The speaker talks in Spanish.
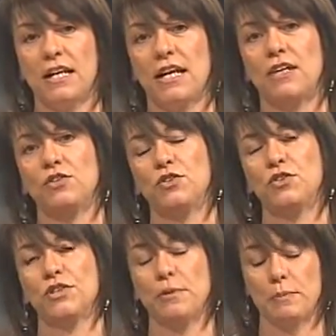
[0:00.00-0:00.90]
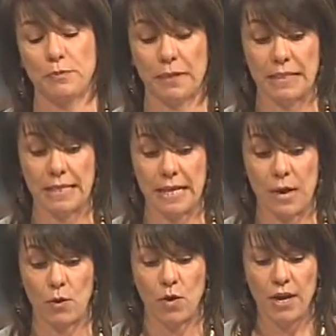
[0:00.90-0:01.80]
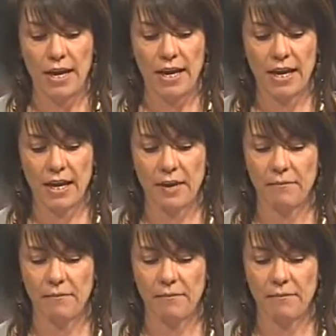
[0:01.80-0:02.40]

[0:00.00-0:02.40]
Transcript: como van los japoneses, démosle 100